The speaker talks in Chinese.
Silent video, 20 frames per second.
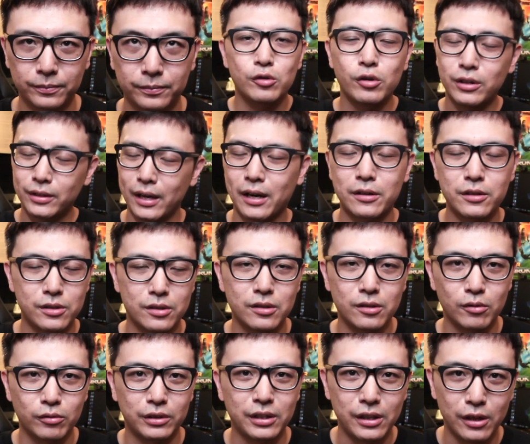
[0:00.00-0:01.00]
所以当时
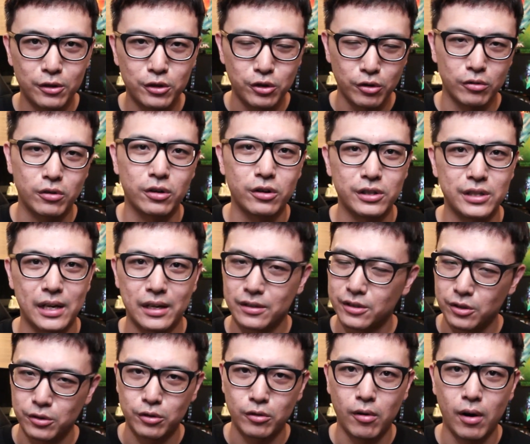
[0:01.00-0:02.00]
呢，我听到 Joker 讲
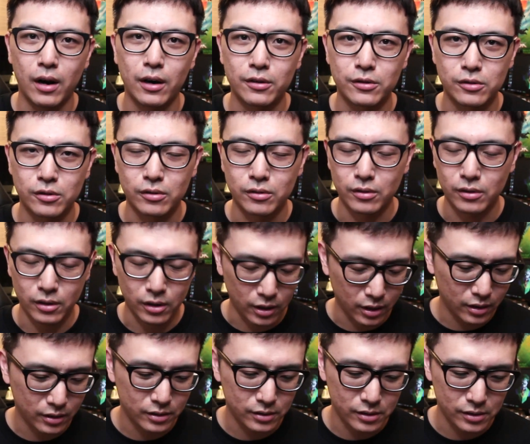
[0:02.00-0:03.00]
这句话的时候，
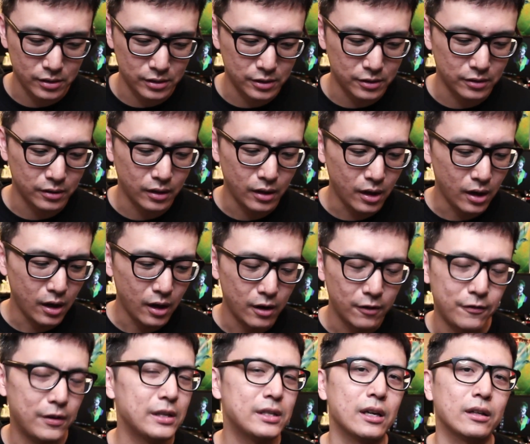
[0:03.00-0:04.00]
哇，真的是
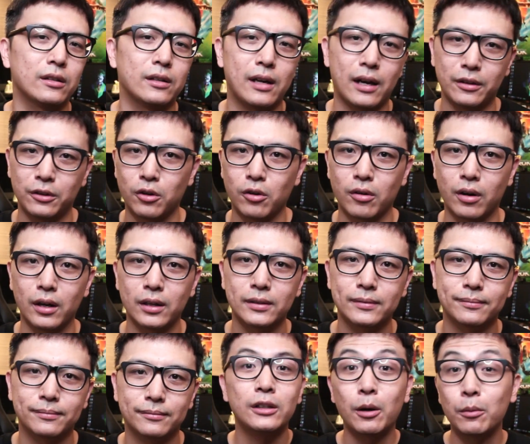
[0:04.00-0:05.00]
非常的感动。
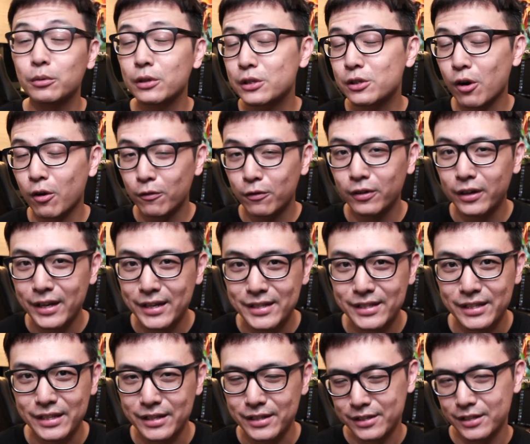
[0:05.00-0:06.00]
那我们再重复练
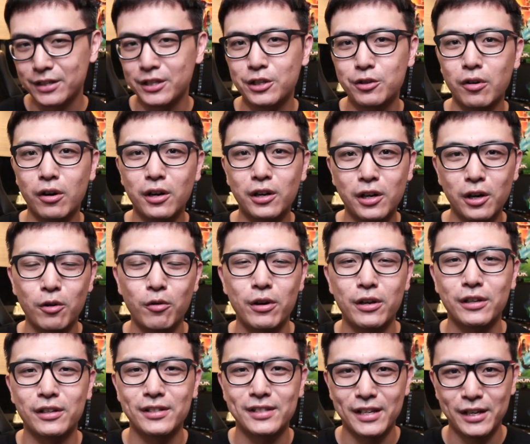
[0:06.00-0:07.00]
习一次，希望各
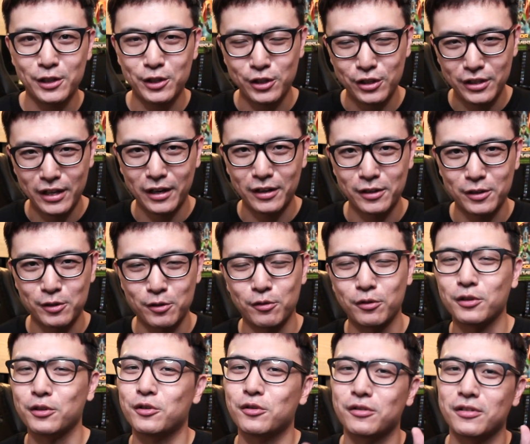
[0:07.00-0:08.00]
位呢，在适当的时
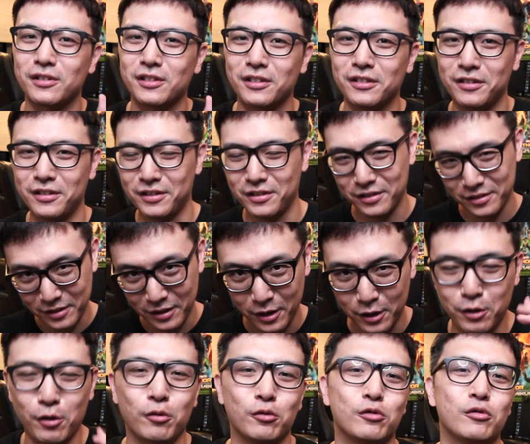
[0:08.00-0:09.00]
候呢，就是可以呃
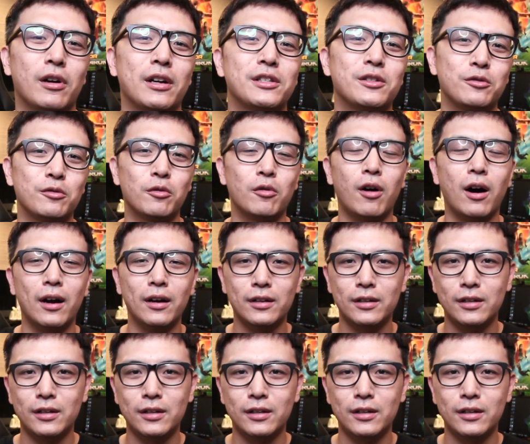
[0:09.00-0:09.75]
用出来这句话。